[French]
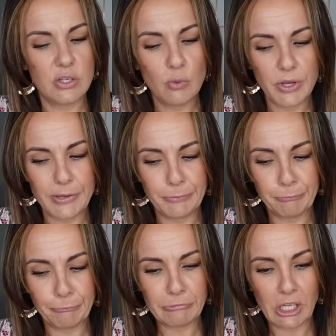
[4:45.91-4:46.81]
J'ai bugué.
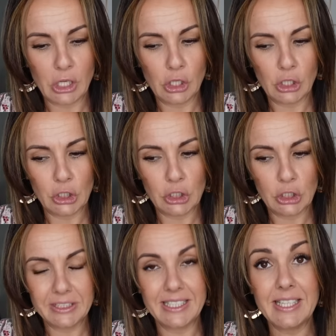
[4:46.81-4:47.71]
Euh,
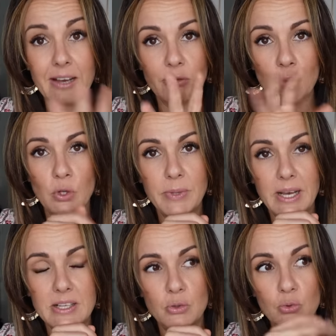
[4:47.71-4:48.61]
c'était avant mon
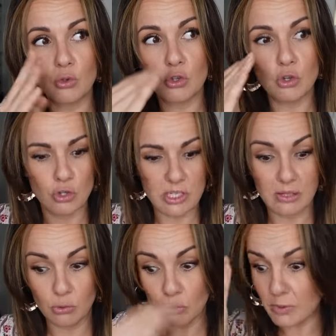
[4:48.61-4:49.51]
opération, donc j'ai un
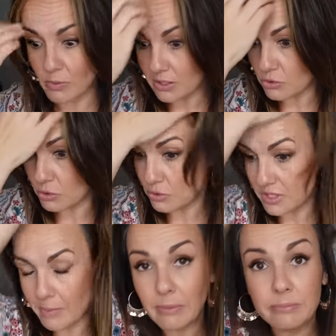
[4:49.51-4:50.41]
trou de mémoire, je
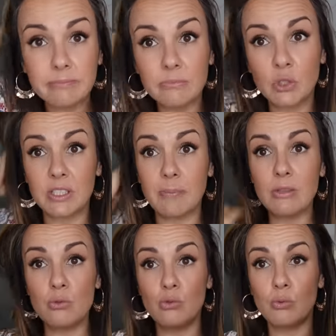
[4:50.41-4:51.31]
sais pas. Je sais pas
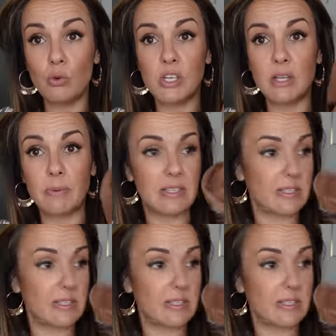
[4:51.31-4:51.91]
du tout pourquoi j'ai pris